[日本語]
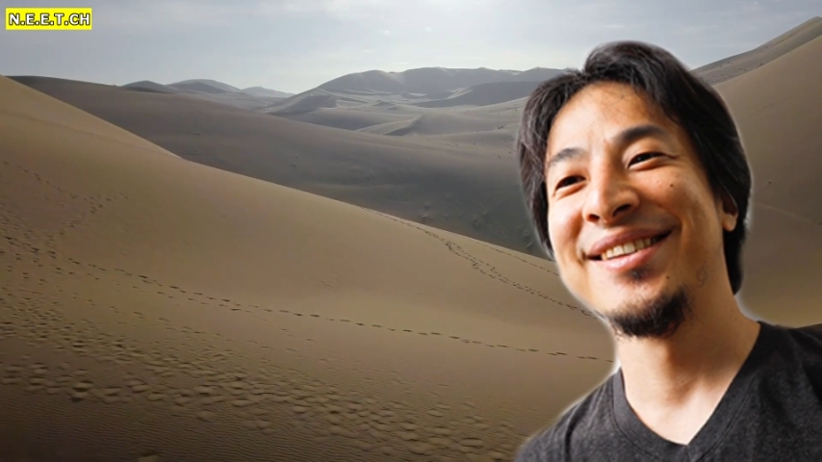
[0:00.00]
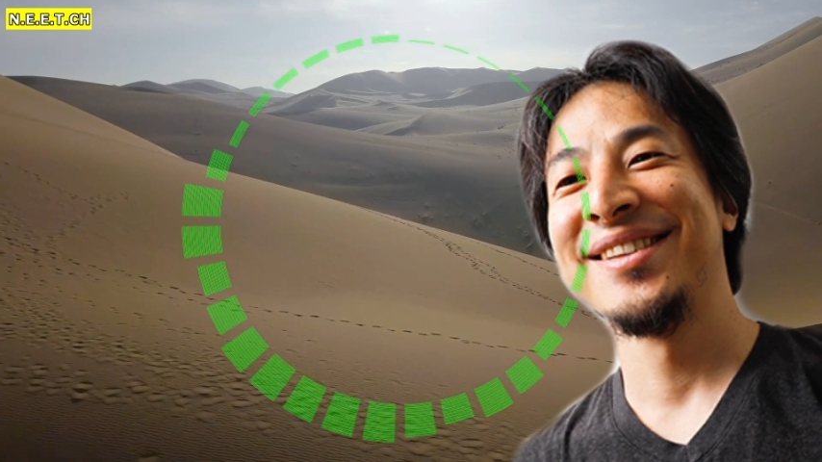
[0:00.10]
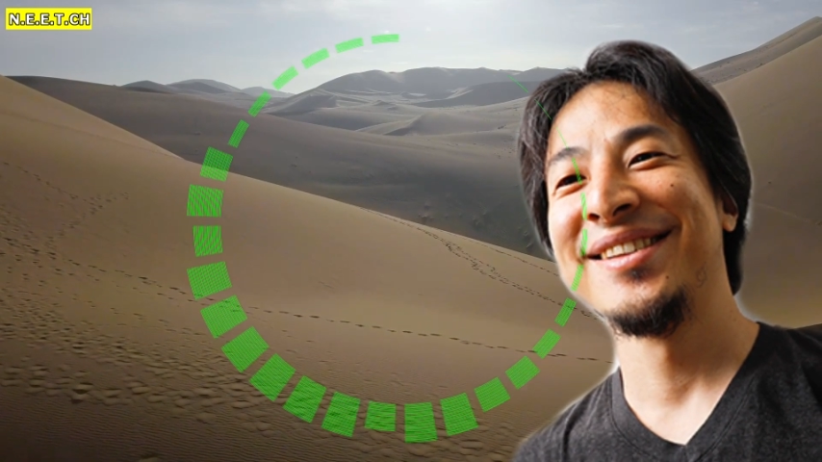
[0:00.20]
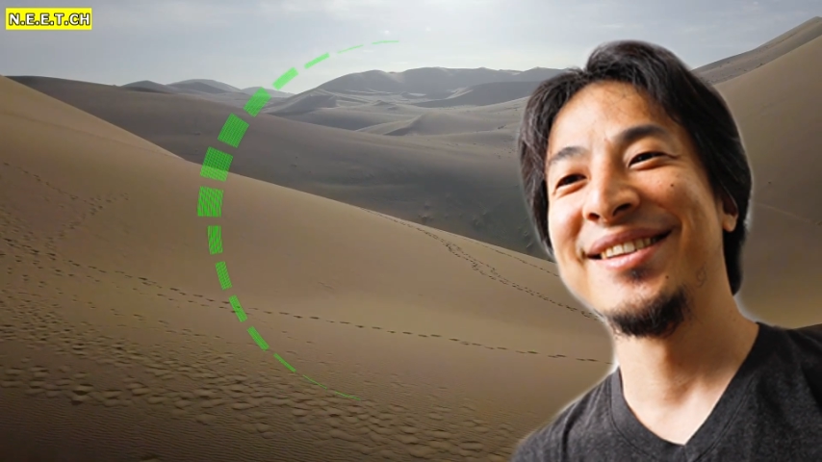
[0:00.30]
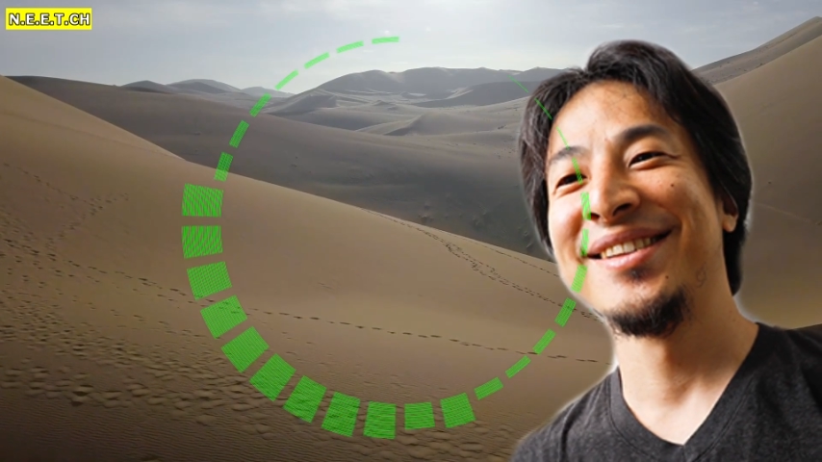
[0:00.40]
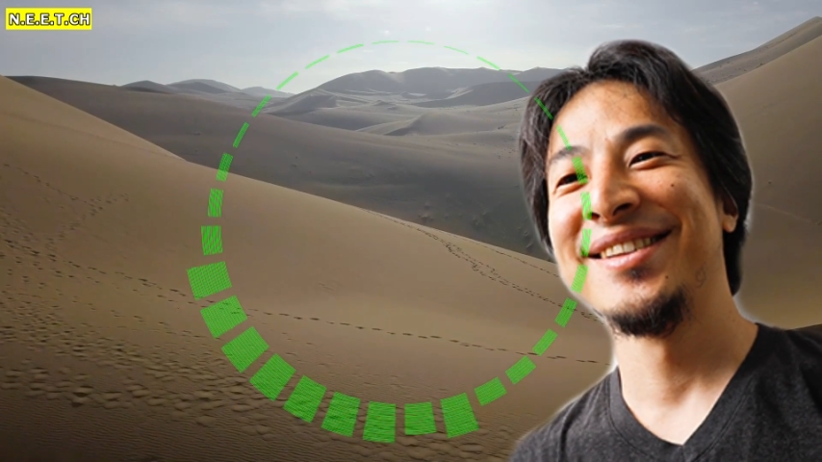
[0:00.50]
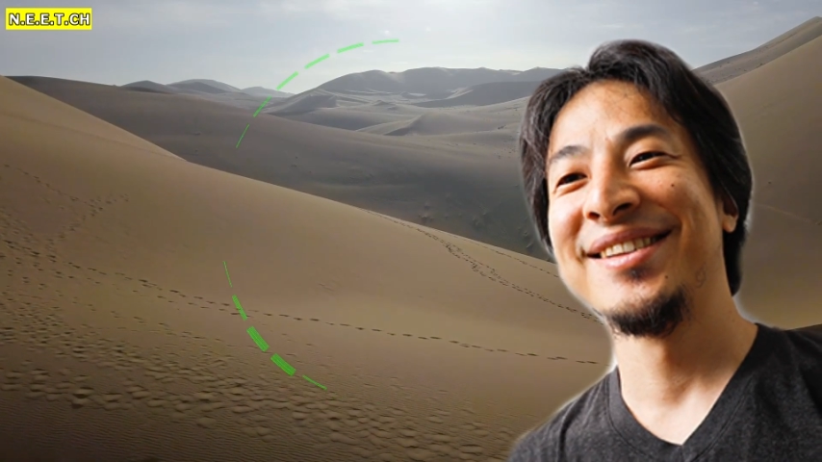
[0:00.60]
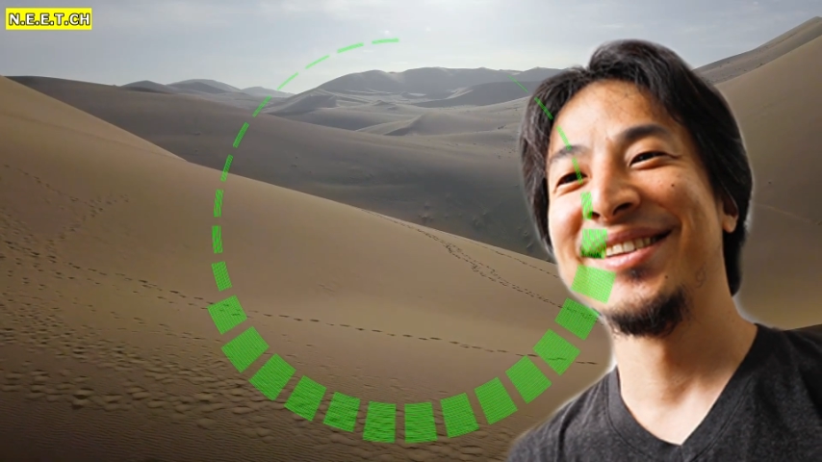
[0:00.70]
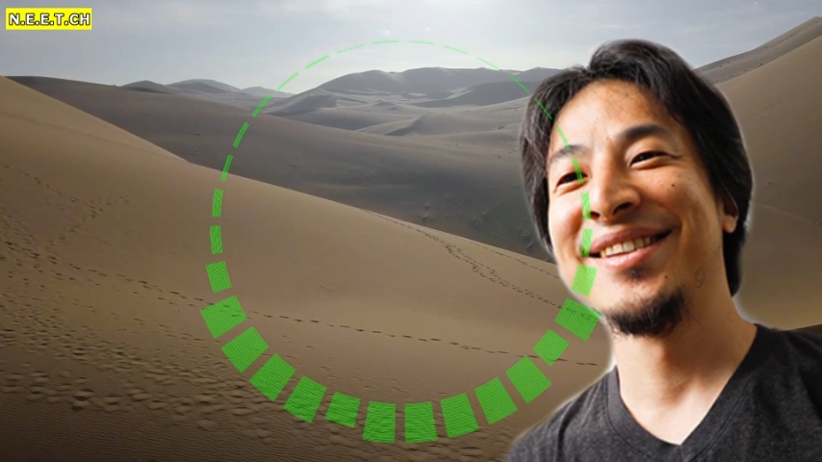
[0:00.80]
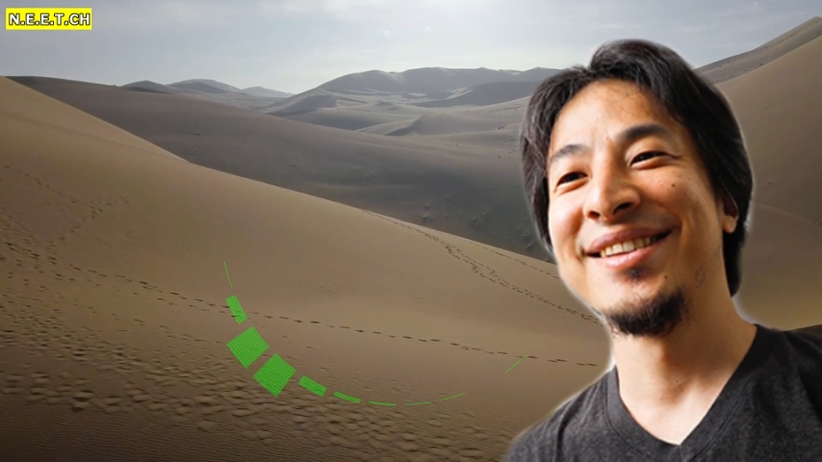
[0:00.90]
その
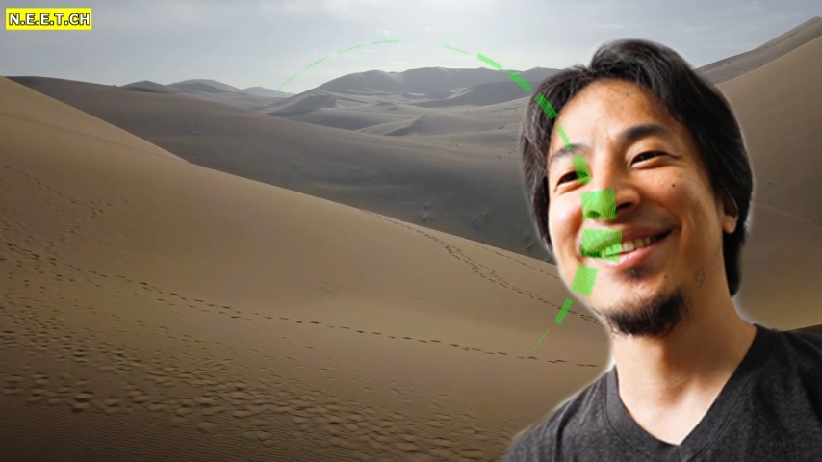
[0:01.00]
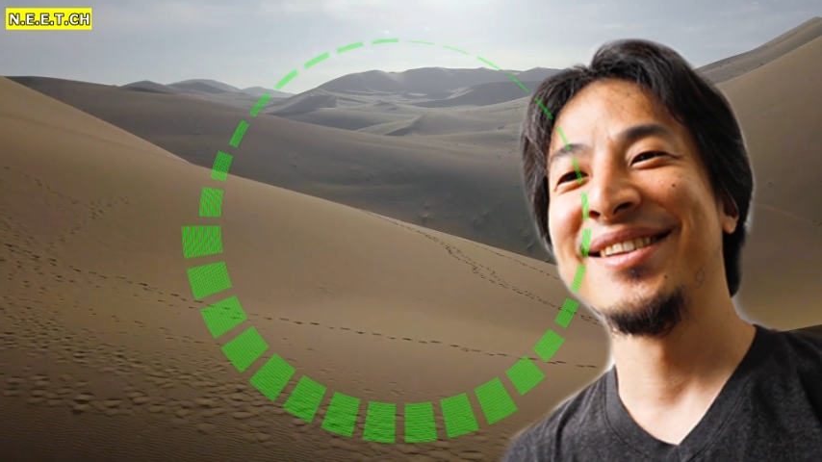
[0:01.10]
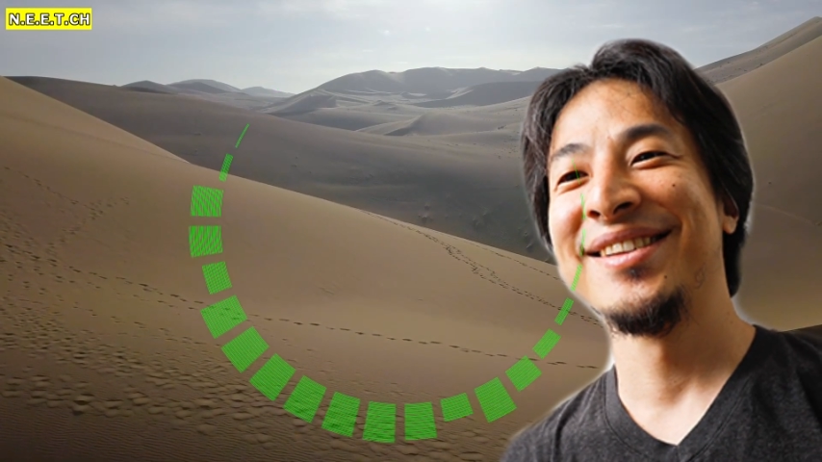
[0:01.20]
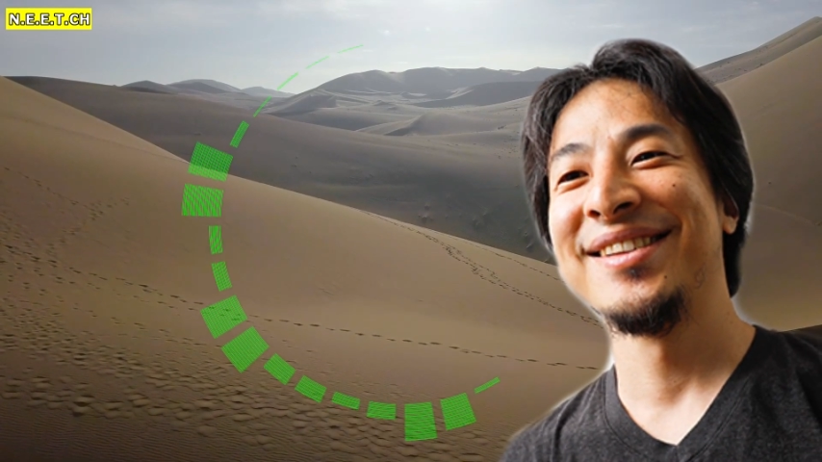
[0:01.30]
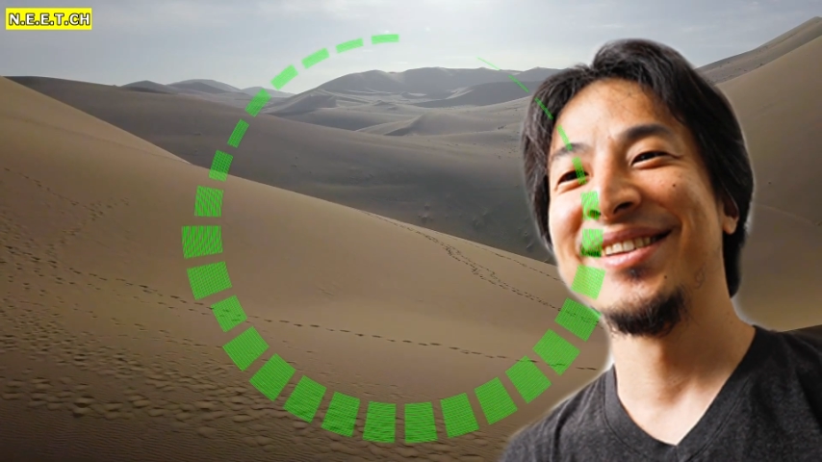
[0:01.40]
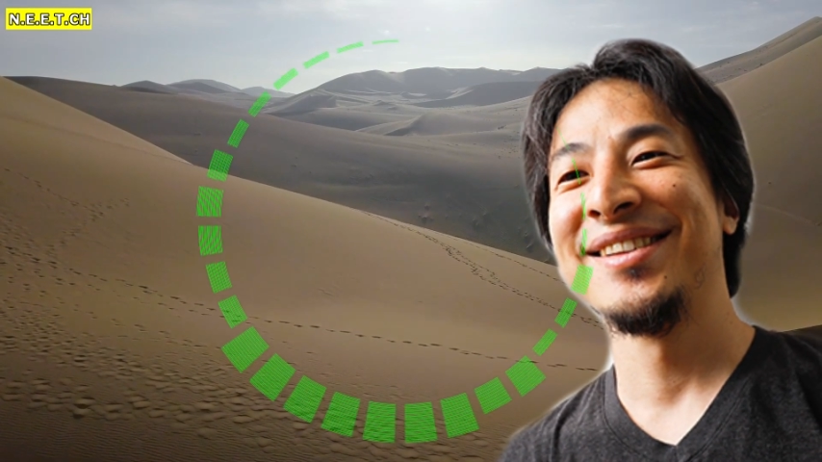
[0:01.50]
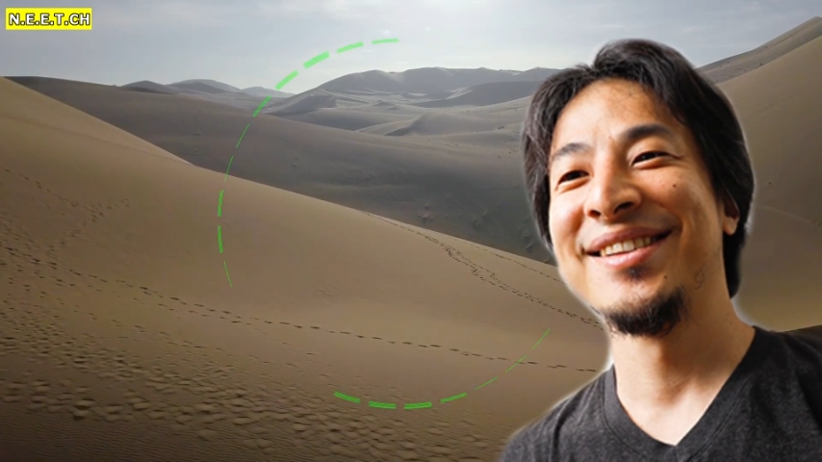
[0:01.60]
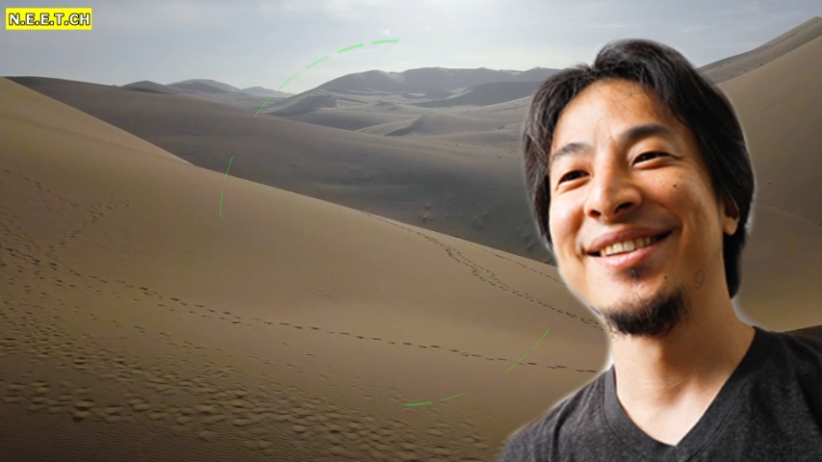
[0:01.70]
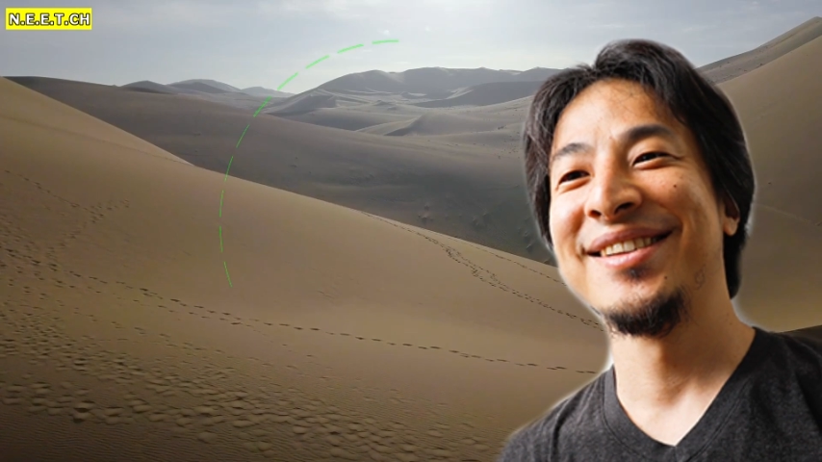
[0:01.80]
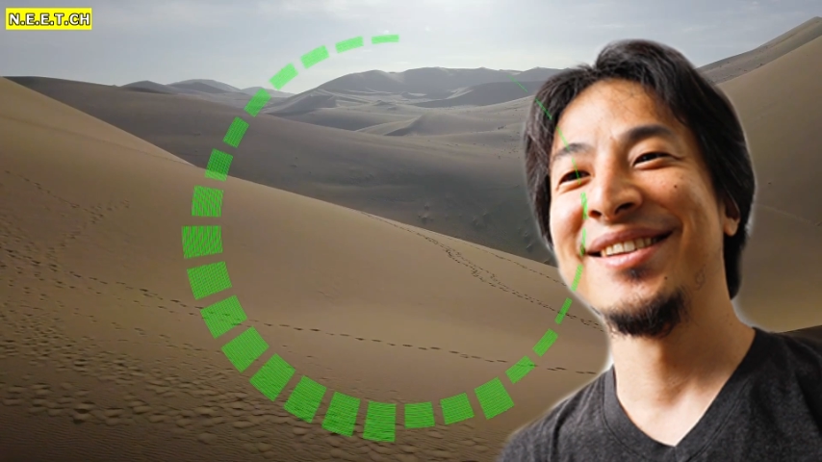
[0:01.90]
デジタル庁が